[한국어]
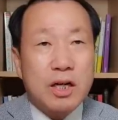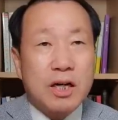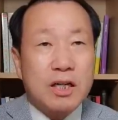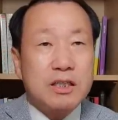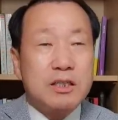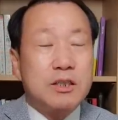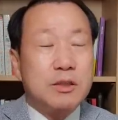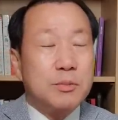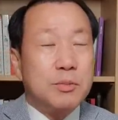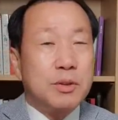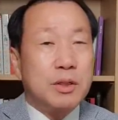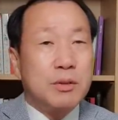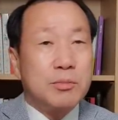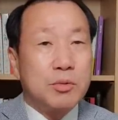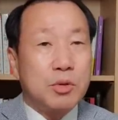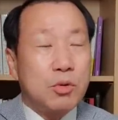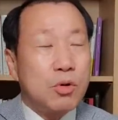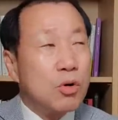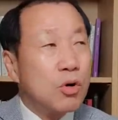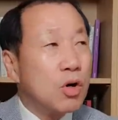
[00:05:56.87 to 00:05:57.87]

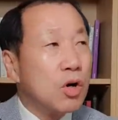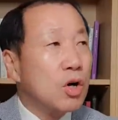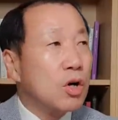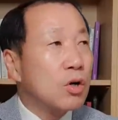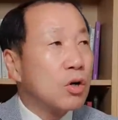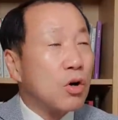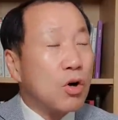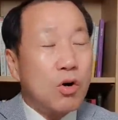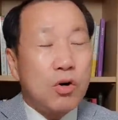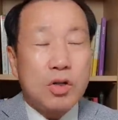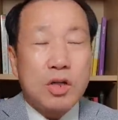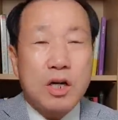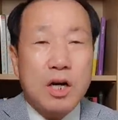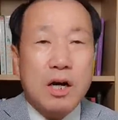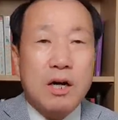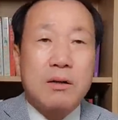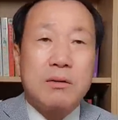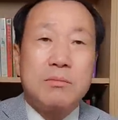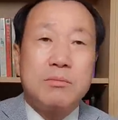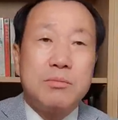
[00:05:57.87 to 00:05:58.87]
ICBM으로
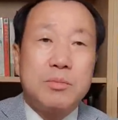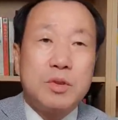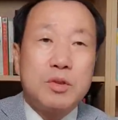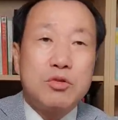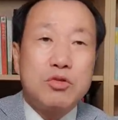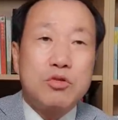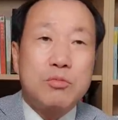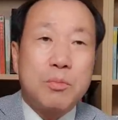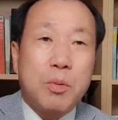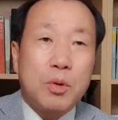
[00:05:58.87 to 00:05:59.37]
거리가 미국